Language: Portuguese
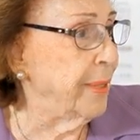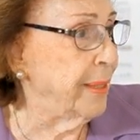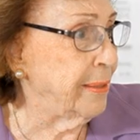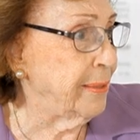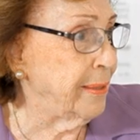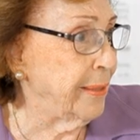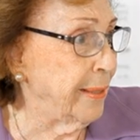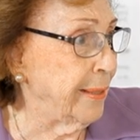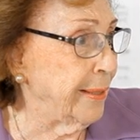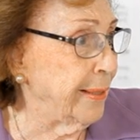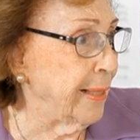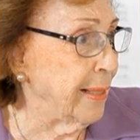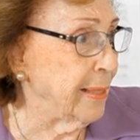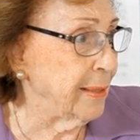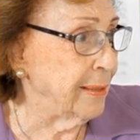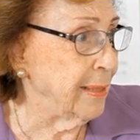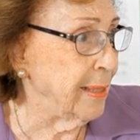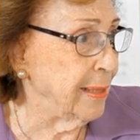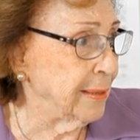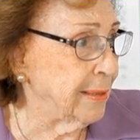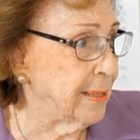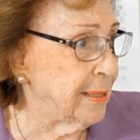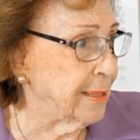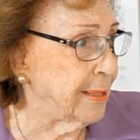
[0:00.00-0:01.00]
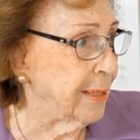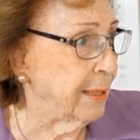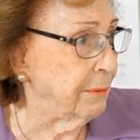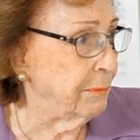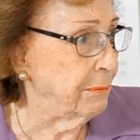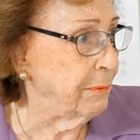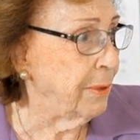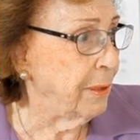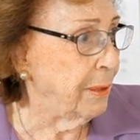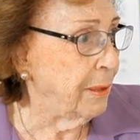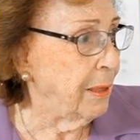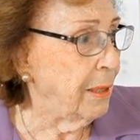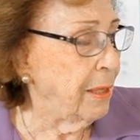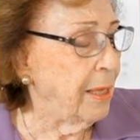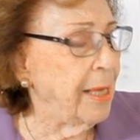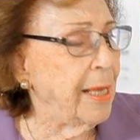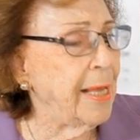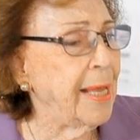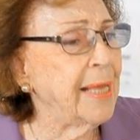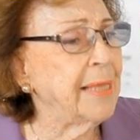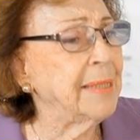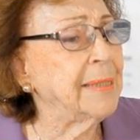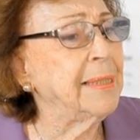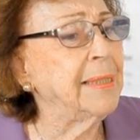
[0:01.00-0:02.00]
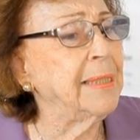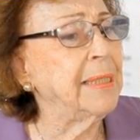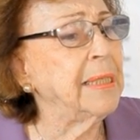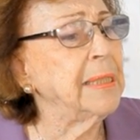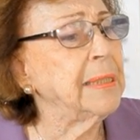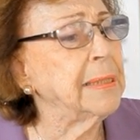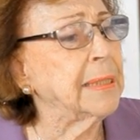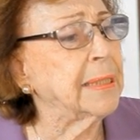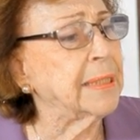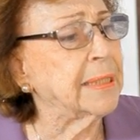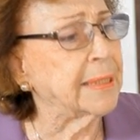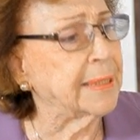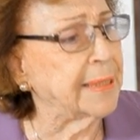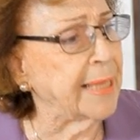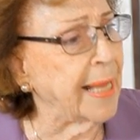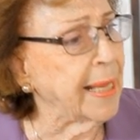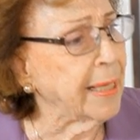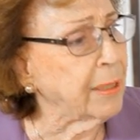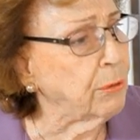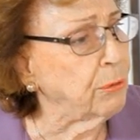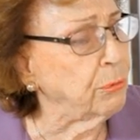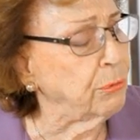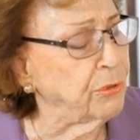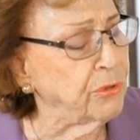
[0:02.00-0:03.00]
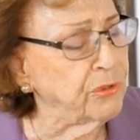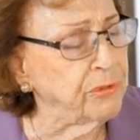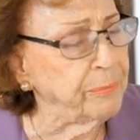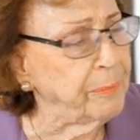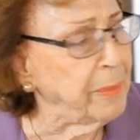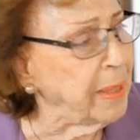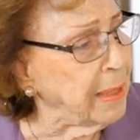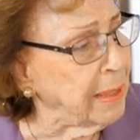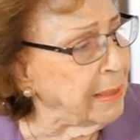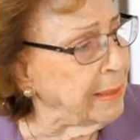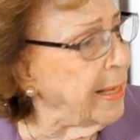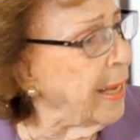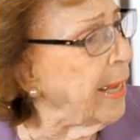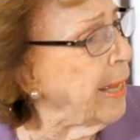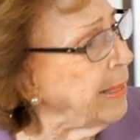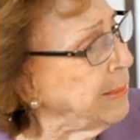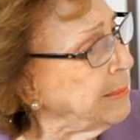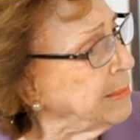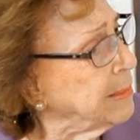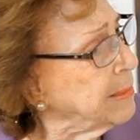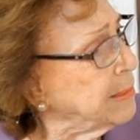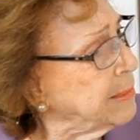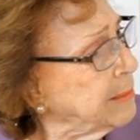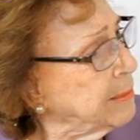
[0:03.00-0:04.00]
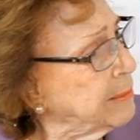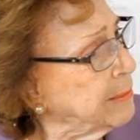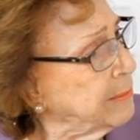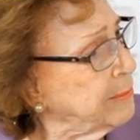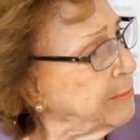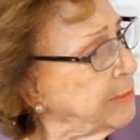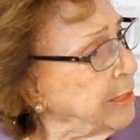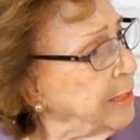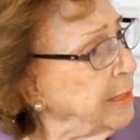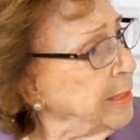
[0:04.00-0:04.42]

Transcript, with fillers: reencarnação, é de séculos, milhares de